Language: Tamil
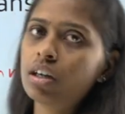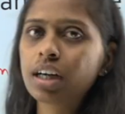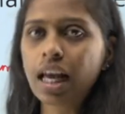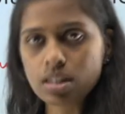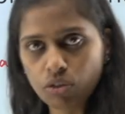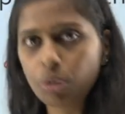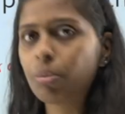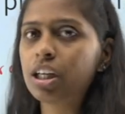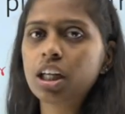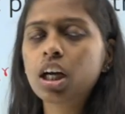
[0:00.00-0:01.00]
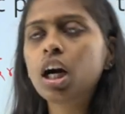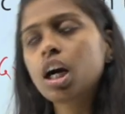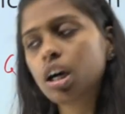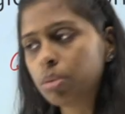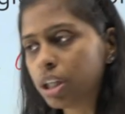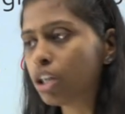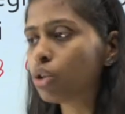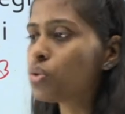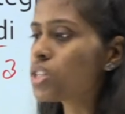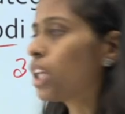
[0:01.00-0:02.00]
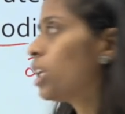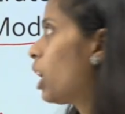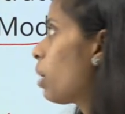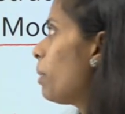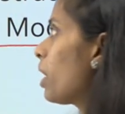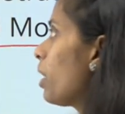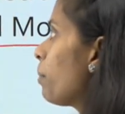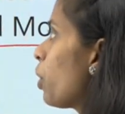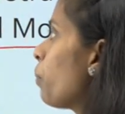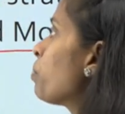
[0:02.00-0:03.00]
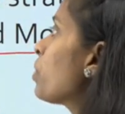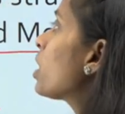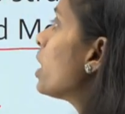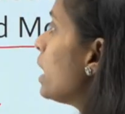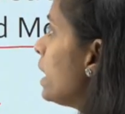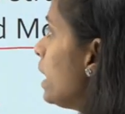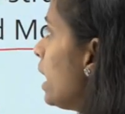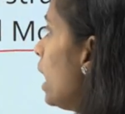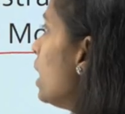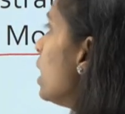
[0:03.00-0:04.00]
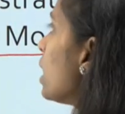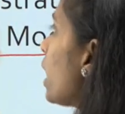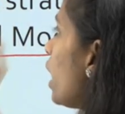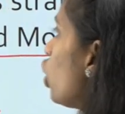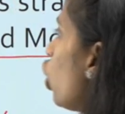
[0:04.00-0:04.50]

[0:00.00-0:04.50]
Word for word: கிளாஸிஃபை பண்ணியிருக்காங்க அப்படிங்கிறதையும் சேர்த்து இன்னைக்கு பார்க்கலாம் நோ இந்தியா கென்